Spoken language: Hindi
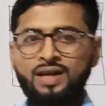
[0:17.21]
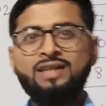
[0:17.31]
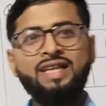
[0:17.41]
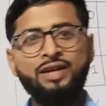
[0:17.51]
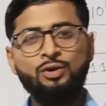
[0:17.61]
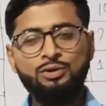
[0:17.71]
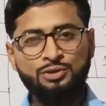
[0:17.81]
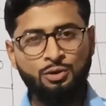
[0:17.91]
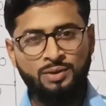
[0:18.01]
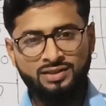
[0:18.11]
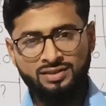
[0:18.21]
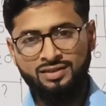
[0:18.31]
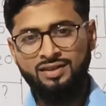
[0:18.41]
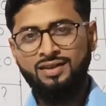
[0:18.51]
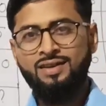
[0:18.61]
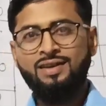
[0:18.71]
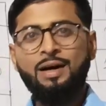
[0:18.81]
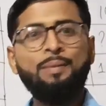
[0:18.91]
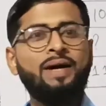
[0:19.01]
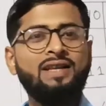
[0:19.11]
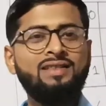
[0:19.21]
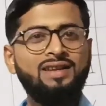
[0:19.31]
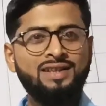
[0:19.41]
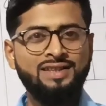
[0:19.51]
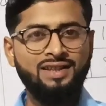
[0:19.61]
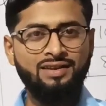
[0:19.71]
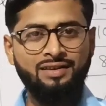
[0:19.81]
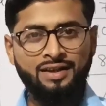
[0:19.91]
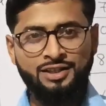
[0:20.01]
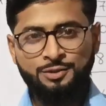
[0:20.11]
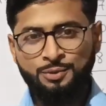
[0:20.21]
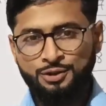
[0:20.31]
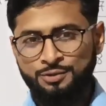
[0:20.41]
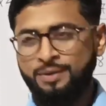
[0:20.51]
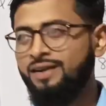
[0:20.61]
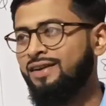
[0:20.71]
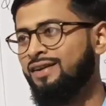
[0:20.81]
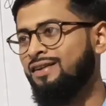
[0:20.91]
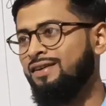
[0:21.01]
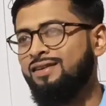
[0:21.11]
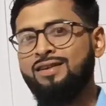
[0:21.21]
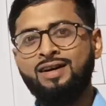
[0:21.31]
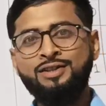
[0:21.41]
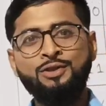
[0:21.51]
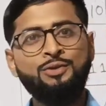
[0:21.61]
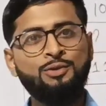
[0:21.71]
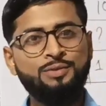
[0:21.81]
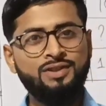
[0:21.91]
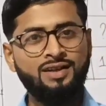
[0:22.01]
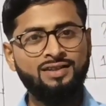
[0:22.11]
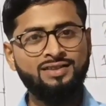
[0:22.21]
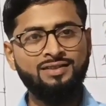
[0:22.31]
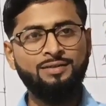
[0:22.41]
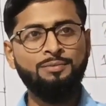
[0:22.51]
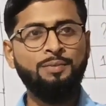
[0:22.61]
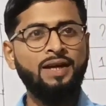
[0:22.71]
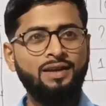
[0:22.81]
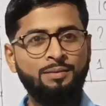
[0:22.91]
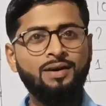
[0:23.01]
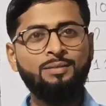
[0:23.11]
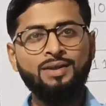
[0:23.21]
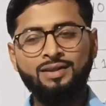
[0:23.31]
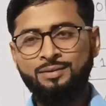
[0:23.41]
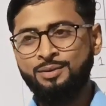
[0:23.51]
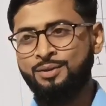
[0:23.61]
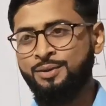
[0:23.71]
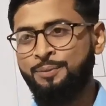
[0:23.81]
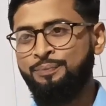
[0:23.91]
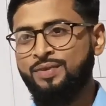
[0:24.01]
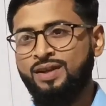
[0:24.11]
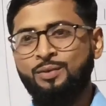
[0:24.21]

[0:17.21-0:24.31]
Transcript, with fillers: एंड थैंक यू सो मच आपका इतना अच्छा रेस्पॉन्स मिलने के लिए आज यूट्यूब से आज पहली बार मतलब यू नो